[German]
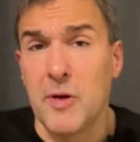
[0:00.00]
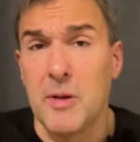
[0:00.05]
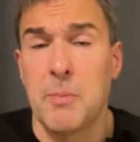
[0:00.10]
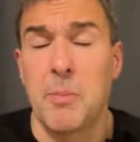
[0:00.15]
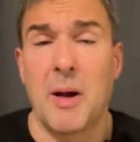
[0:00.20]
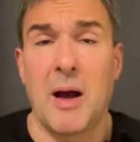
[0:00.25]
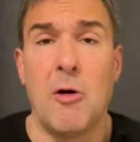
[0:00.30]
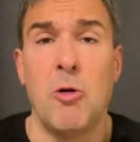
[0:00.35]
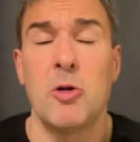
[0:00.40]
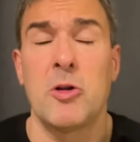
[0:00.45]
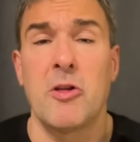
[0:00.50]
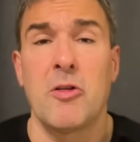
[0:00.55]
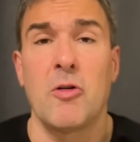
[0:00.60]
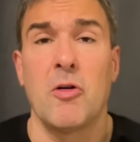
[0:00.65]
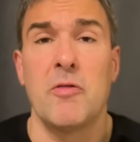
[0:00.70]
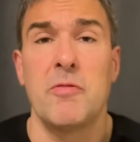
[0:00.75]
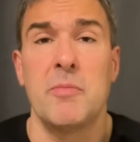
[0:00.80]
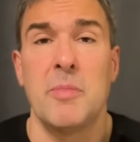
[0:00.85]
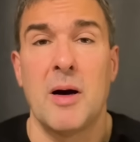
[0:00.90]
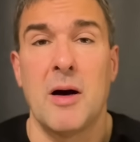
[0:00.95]
braucht es
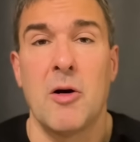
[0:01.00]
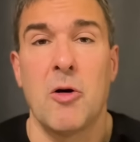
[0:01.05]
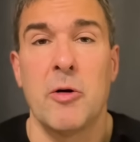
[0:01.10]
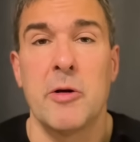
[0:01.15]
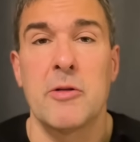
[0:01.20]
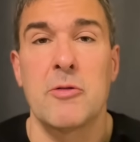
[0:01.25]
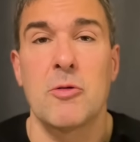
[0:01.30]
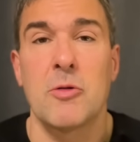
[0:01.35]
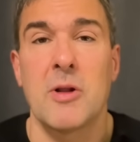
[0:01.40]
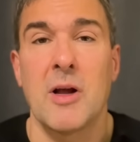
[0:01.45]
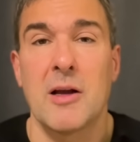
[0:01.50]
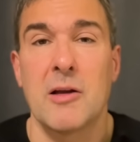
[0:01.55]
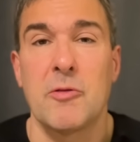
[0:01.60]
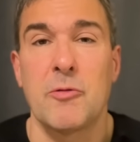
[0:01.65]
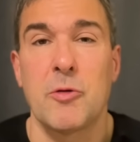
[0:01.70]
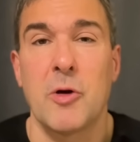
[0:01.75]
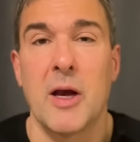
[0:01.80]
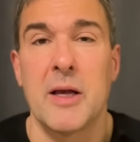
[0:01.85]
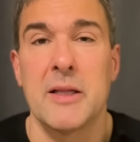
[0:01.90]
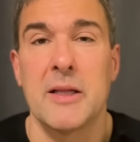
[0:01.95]
offenbar heutzutage
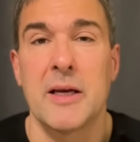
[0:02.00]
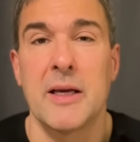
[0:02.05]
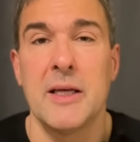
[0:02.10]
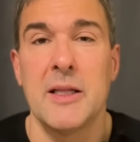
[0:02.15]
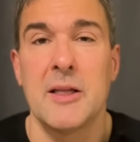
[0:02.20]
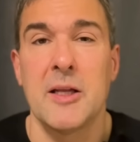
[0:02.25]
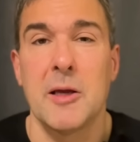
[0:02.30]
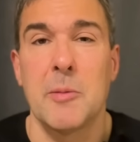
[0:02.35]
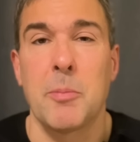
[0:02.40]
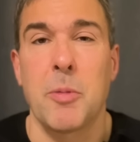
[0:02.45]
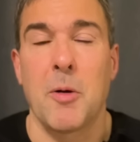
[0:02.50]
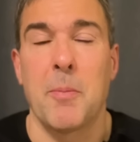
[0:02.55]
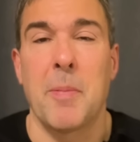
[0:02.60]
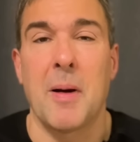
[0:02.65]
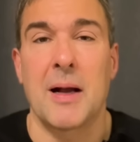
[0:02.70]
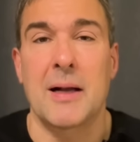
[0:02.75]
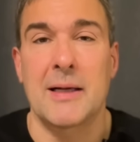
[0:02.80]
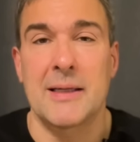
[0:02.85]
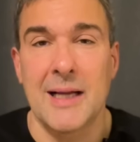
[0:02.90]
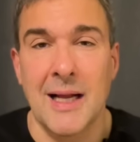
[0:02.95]
für eine richtige
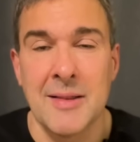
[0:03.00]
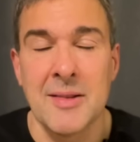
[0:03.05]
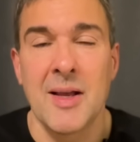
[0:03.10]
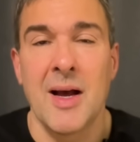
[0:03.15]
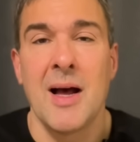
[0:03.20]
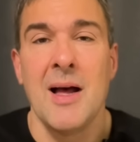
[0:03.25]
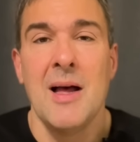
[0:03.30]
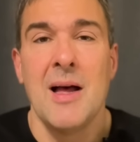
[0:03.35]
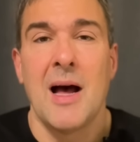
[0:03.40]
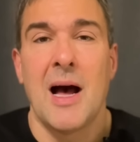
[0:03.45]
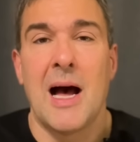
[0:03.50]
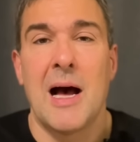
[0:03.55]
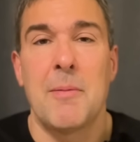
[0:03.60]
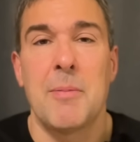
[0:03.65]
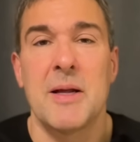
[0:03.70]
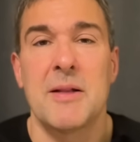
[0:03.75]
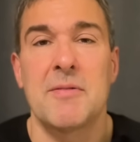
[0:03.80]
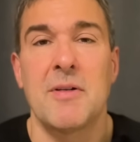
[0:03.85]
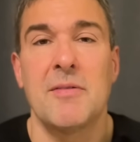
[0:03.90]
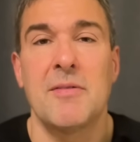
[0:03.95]

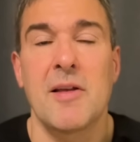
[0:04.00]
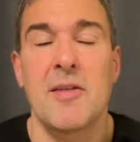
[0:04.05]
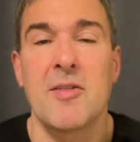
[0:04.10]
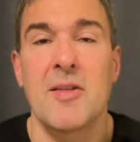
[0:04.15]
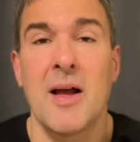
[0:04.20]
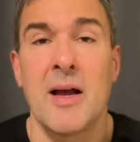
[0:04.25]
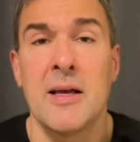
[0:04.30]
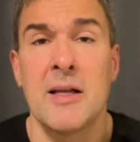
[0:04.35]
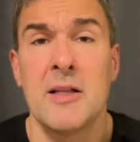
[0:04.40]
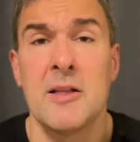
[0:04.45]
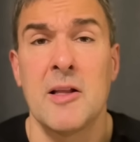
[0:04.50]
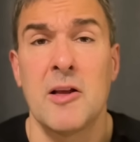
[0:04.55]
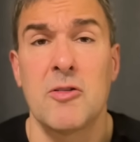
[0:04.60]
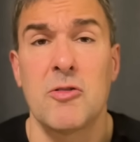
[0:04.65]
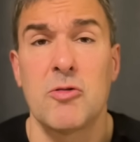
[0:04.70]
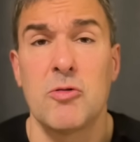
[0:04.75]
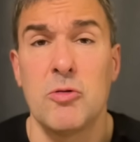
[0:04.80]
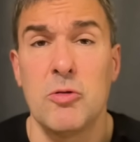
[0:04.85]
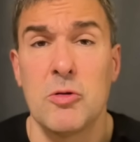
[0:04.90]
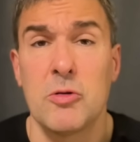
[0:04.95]
Propagandaarbeit, weil was da in der
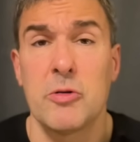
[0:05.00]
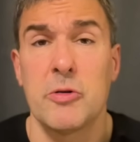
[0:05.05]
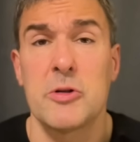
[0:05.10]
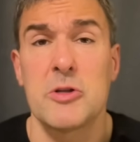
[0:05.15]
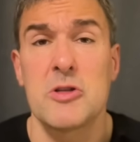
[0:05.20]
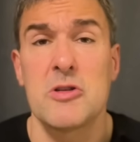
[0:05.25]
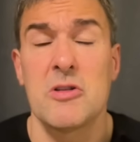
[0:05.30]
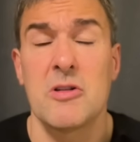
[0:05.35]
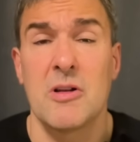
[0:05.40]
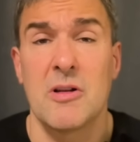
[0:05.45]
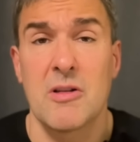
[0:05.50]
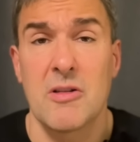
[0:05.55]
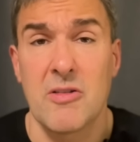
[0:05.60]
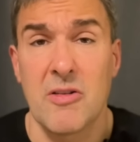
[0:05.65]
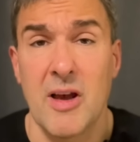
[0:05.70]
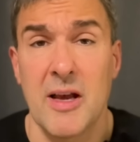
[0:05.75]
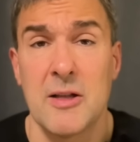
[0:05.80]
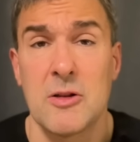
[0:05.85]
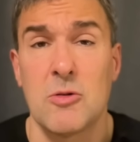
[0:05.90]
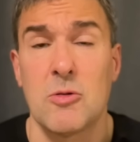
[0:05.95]
Süddeutschen
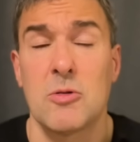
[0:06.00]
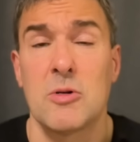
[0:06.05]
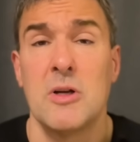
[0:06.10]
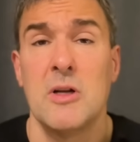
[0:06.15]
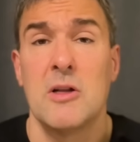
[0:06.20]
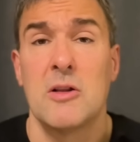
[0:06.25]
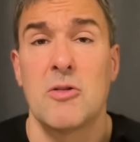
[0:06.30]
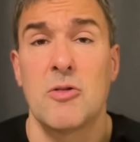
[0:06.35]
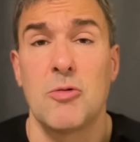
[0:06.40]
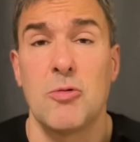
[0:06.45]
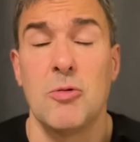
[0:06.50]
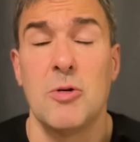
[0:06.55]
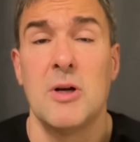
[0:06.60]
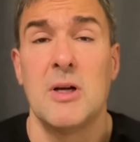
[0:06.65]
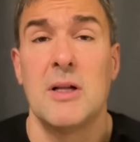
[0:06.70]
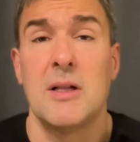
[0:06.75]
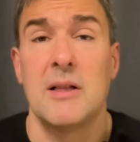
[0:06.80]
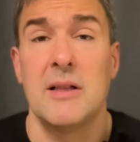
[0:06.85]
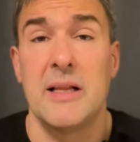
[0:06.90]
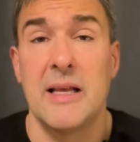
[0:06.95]
Zeitung zu
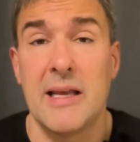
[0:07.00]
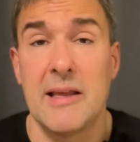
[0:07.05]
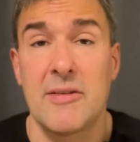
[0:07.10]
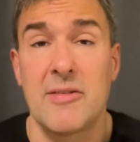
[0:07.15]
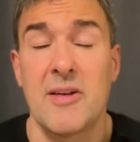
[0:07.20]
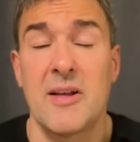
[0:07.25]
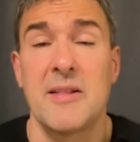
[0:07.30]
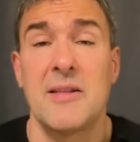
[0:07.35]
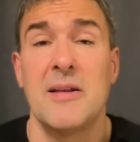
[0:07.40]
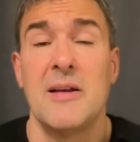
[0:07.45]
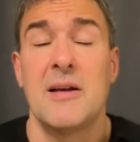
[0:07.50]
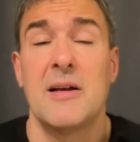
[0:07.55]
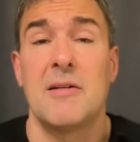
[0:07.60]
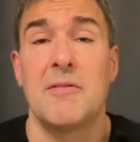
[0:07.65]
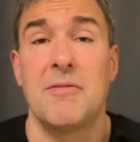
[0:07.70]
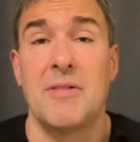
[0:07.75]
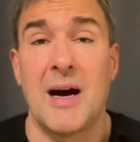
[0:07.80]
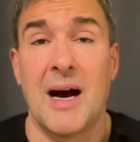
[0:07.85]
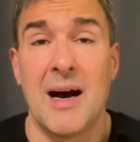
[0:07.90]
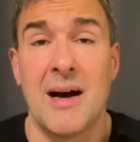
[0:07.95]
lesen
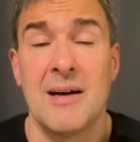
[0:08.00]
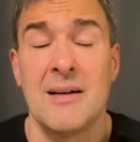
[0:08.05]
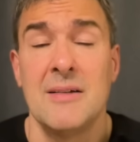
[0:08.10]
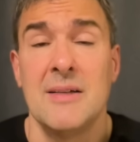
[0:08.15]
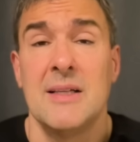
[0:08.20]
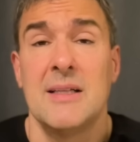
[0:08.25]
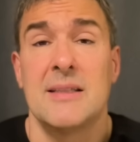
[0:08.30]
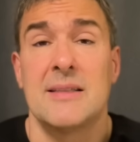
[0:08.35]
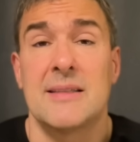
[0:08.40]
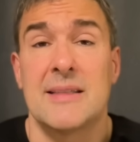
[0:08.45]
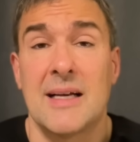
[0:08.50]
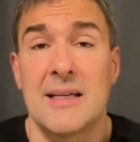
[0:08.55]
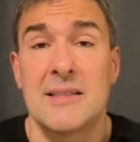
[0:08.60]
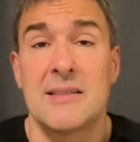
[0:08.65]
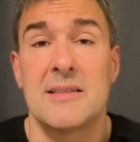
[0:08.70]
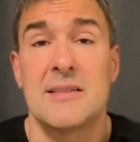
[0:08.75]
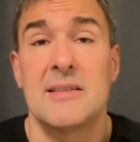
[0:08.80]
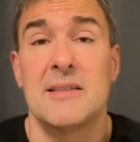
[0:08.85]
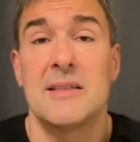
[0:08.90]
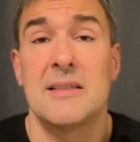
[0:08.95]
war,
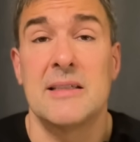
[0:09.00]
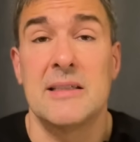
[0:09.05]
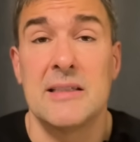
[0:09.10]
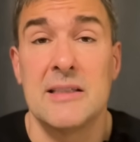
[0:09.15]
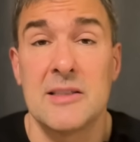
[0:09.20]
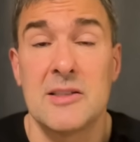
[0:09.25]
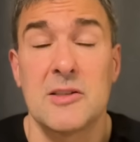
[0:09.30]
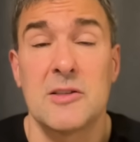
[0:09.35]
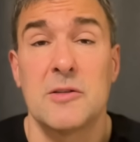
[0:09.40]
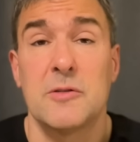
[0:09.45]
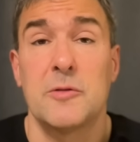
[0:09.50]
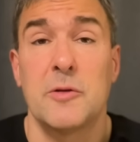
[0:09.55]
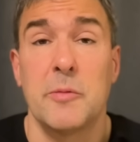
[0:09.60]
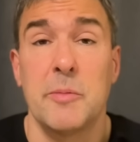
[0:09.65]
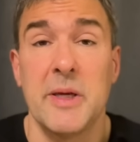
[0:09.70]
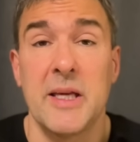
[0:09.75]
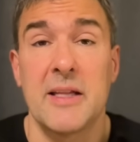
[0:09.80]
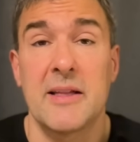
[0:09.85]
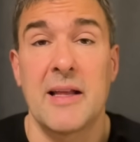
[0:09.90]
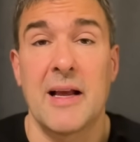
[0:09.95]
das ist für
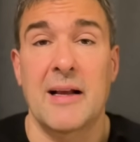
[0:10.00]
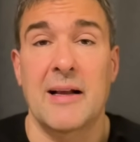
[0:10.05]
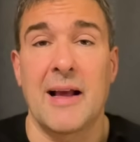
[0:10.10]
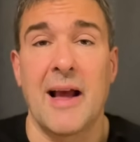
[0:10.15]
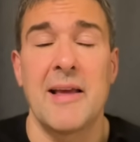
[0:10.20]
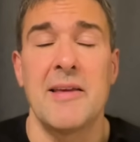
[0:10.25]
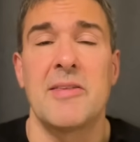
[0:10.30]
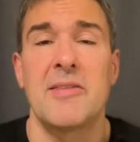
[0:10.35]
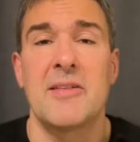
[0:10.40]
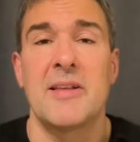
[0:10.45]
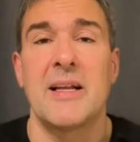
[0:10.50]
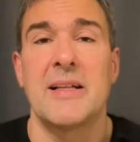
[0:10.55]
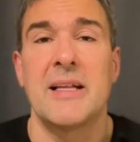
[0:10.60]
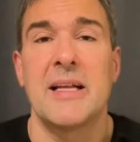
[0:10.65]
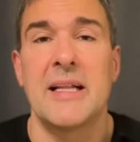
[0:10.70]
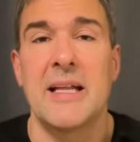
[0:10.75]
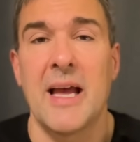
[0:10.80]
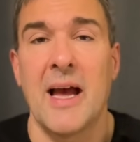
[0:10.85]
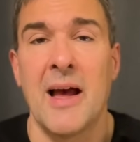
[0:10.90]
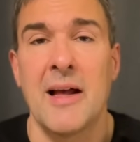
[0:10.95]
mich der Geist der
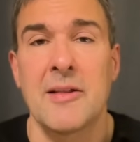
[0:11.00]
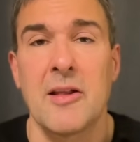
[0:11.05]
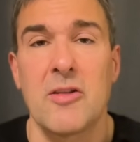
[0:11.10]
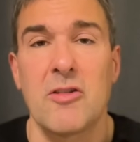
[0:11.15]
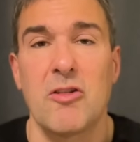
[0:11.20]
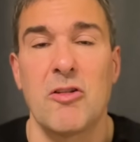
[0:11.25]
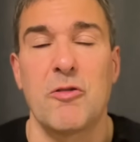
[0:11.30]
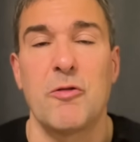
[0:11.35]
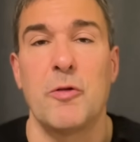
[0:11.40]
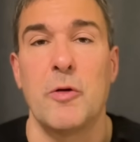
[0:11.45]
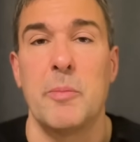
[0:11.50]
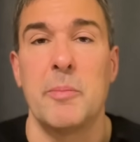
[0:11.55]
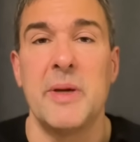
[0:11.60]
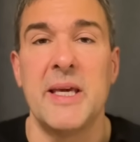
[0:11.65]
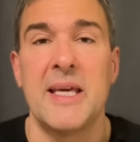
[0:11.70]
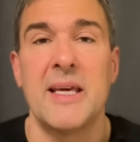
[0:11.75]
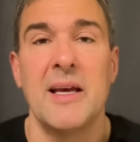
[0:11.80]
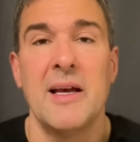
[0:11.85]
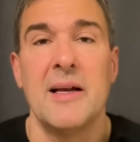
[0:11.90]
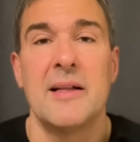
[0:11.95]
DDR, das ist für
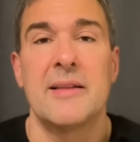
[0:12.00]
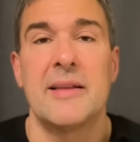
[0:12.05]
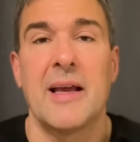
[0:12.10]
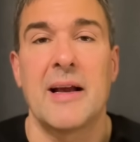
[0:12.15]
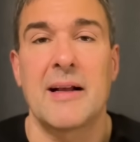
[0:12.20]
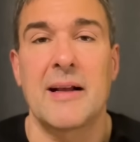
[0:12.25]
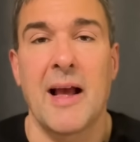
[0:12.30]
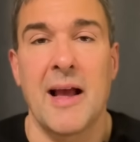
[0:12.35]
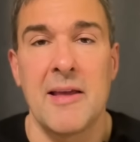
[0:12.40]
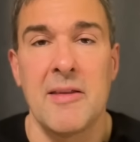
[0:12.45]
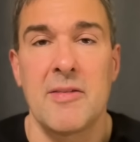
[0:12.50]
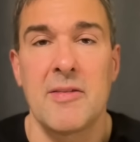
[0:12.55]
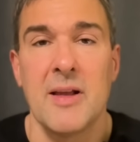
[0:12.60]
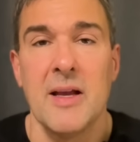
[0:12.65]
mich der Geist